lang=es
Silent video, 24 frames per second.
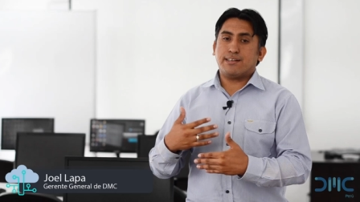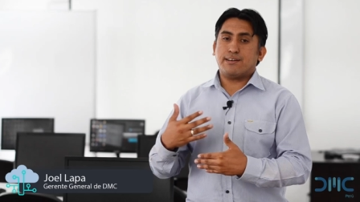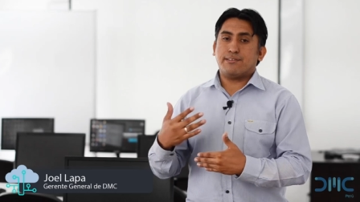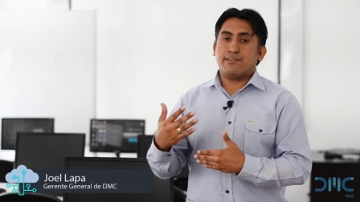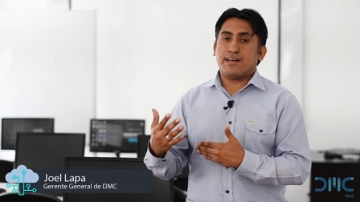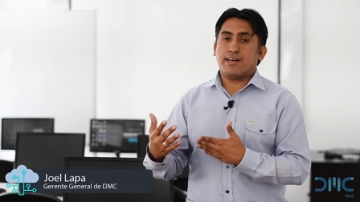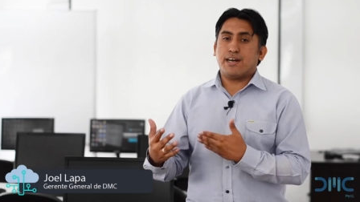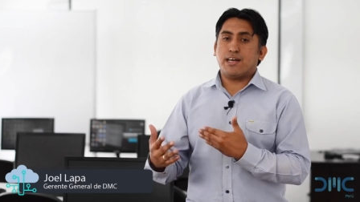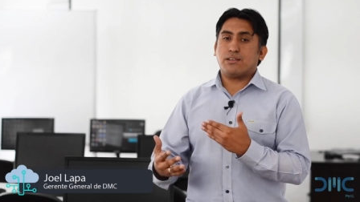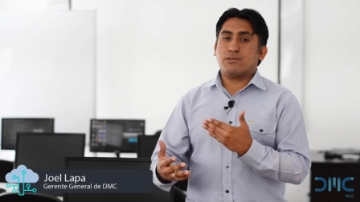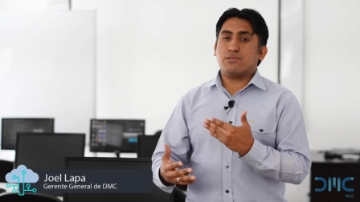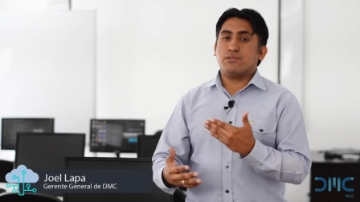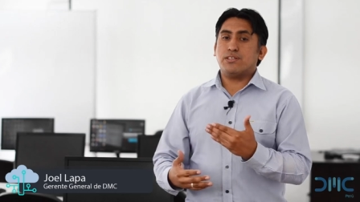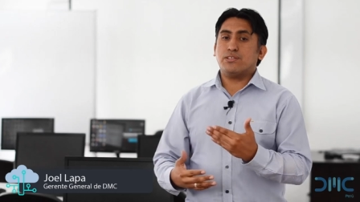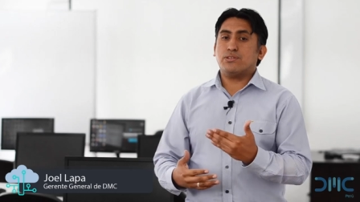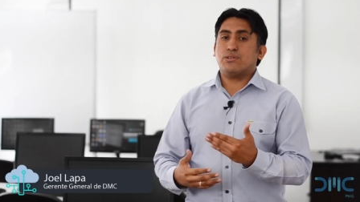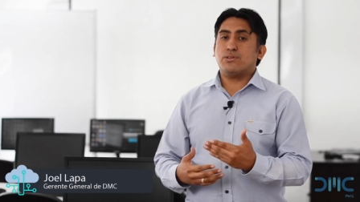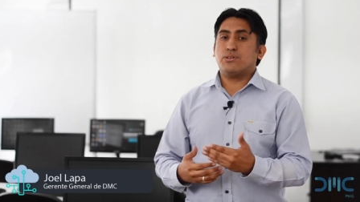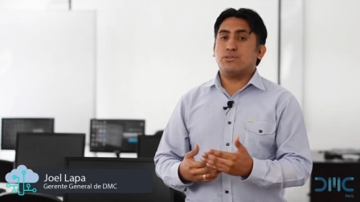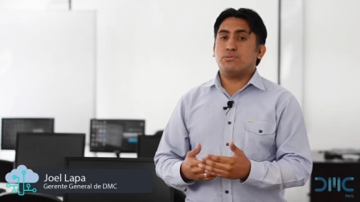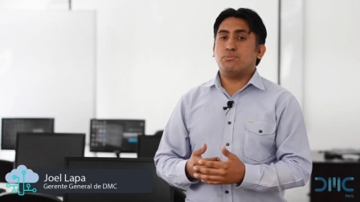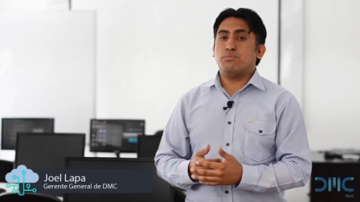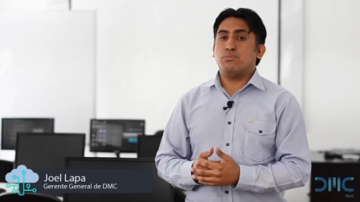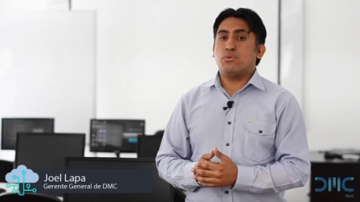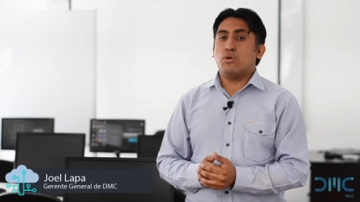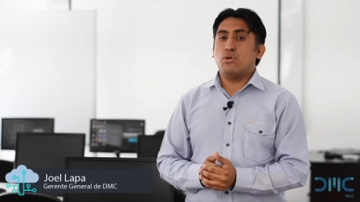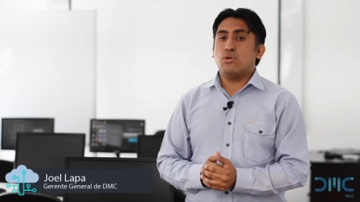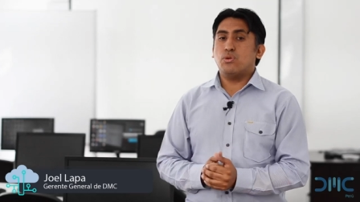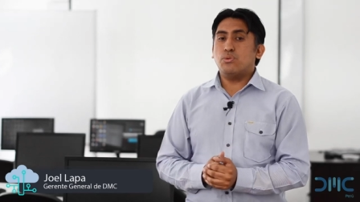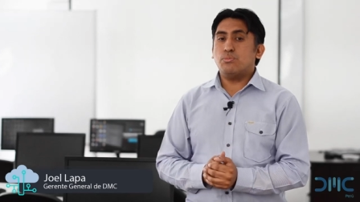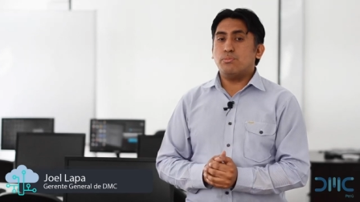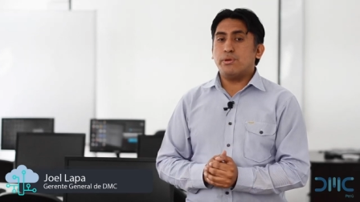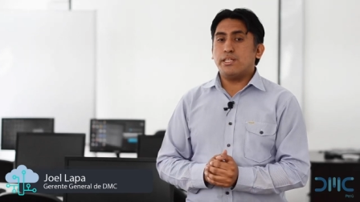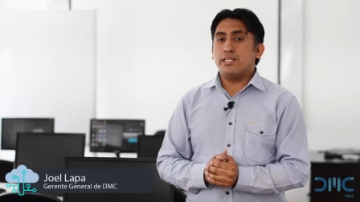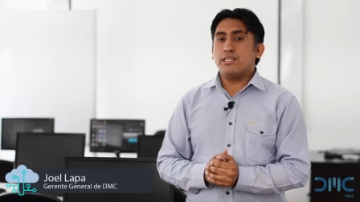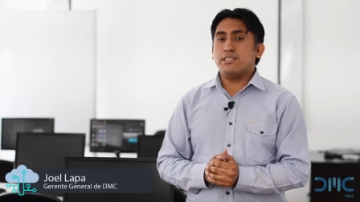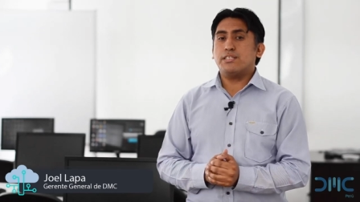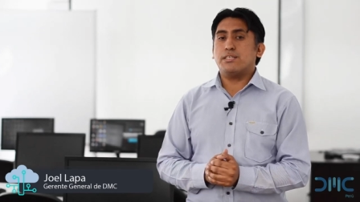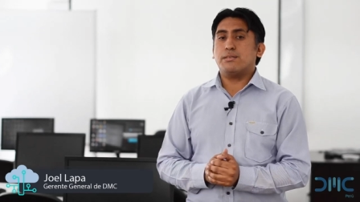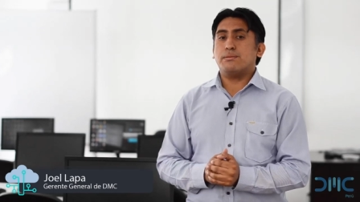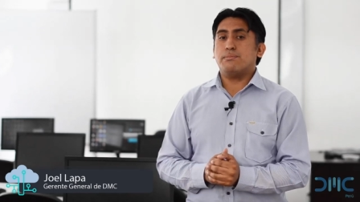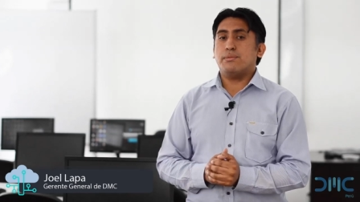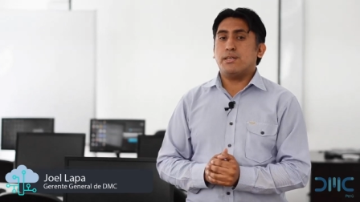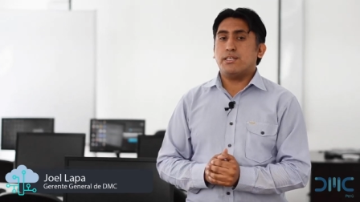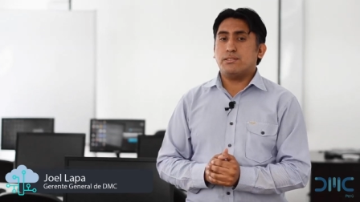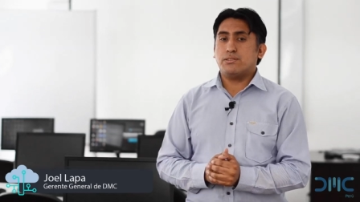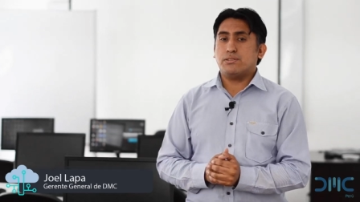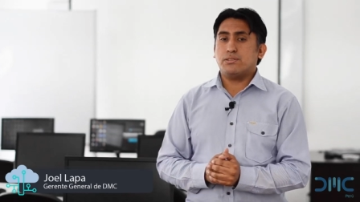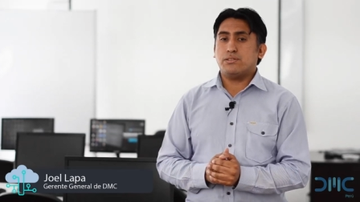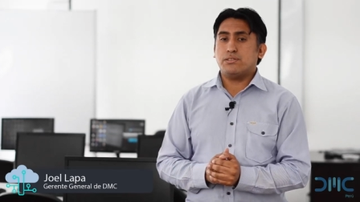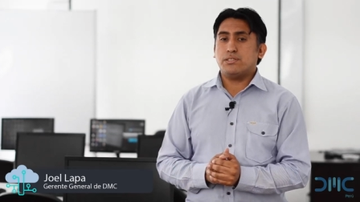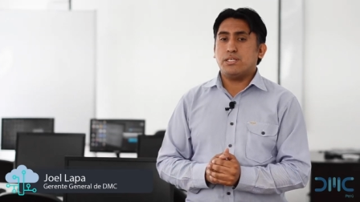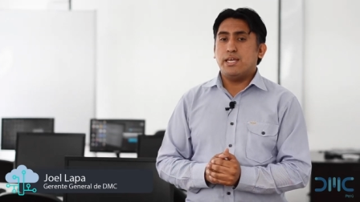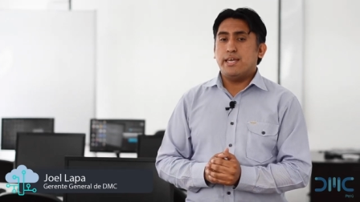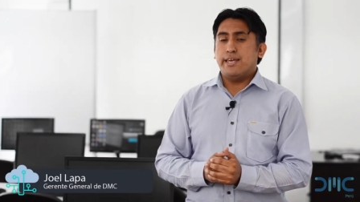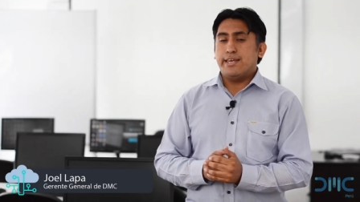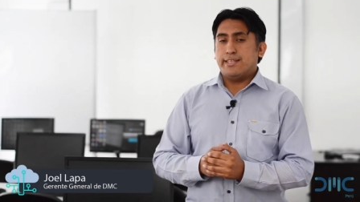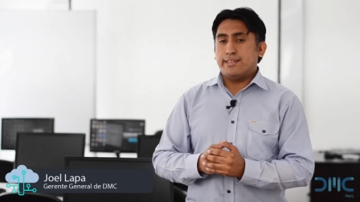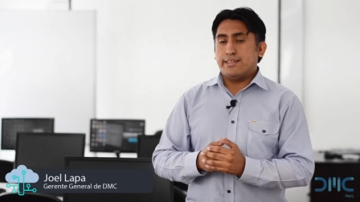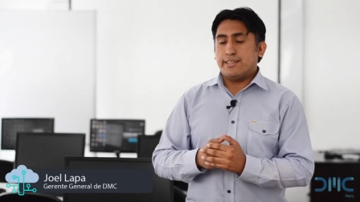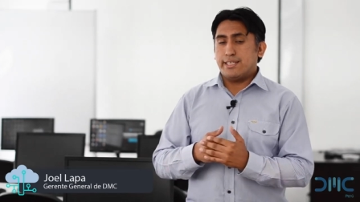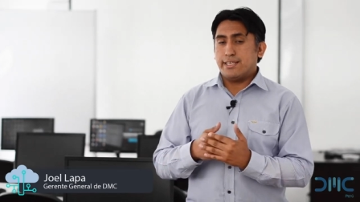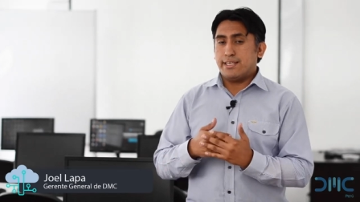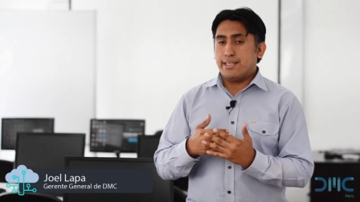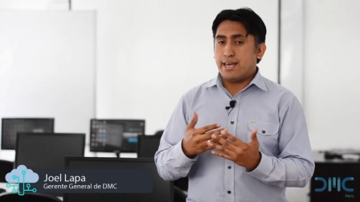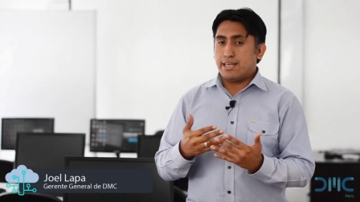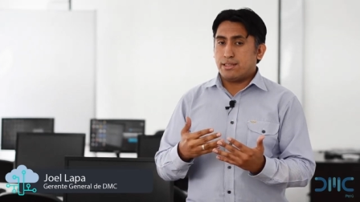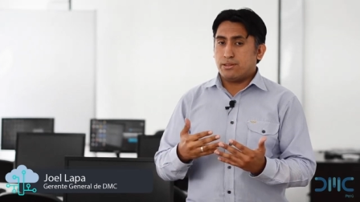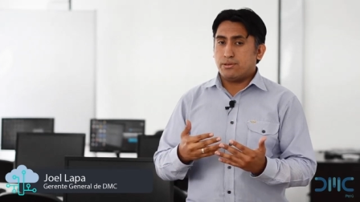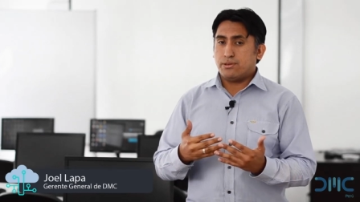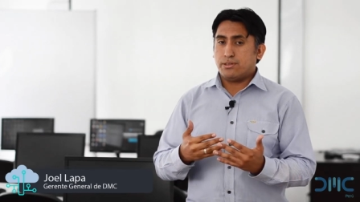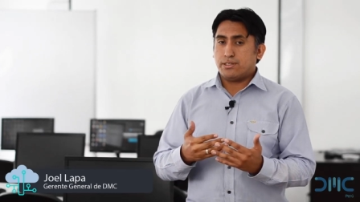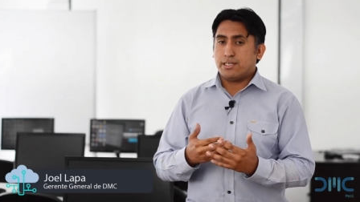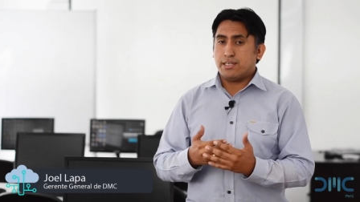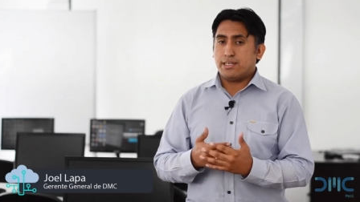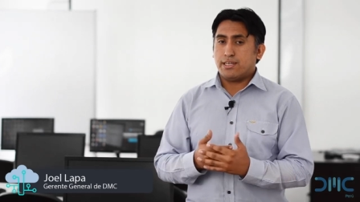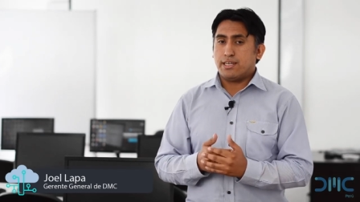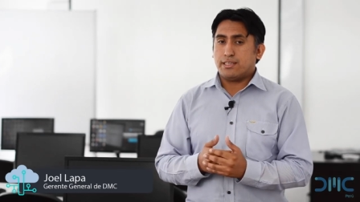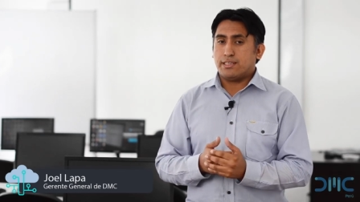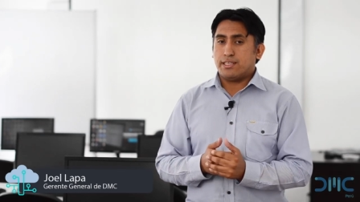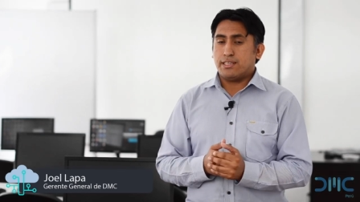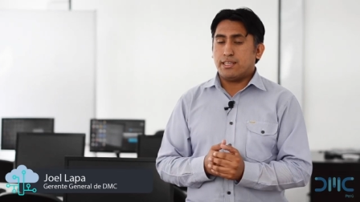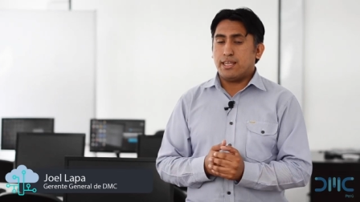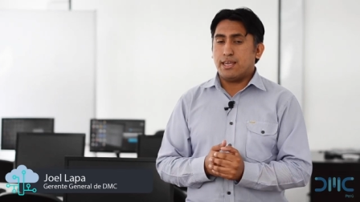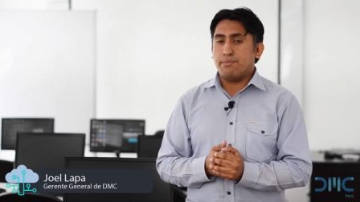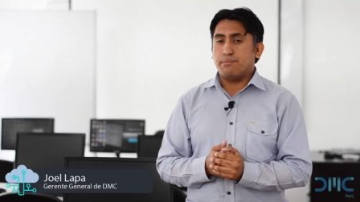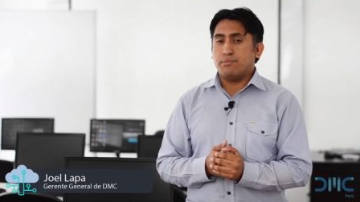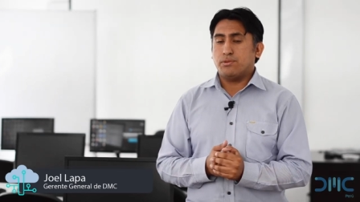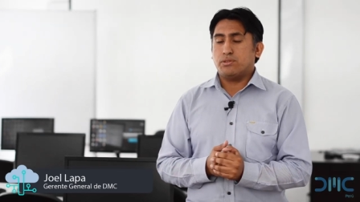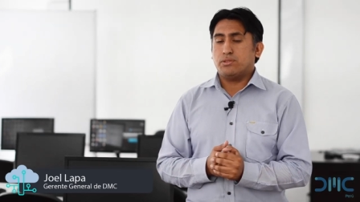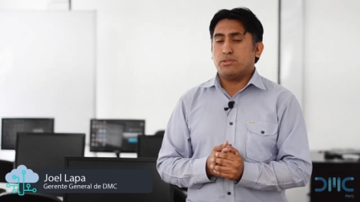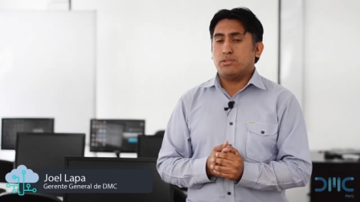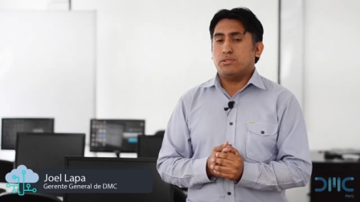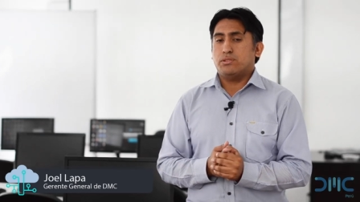trabajar con estos volúmenes inmensos de datos que ya tenemos.